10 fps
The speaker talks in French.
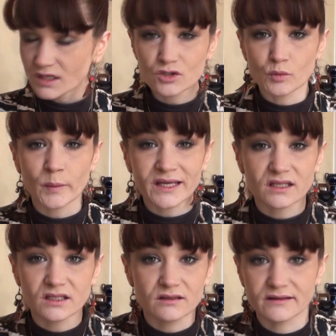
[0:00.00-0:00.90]
je me
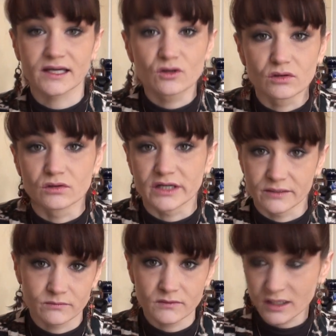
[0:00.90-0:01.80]
maquille très
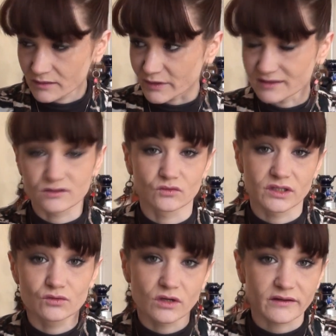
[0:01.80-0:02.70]
colorée parce qu'ils ont des
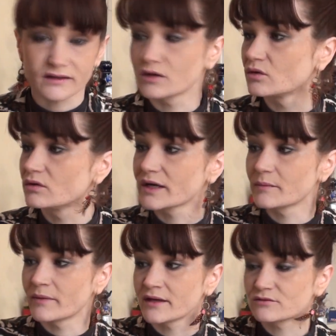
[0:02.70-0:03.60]
couleurs très colorées,
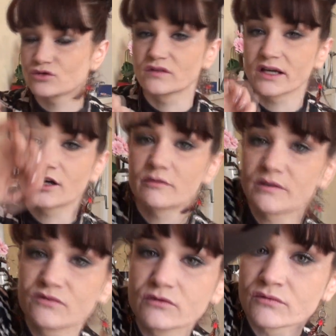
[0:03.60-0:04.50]
mais je voudrais quand même vous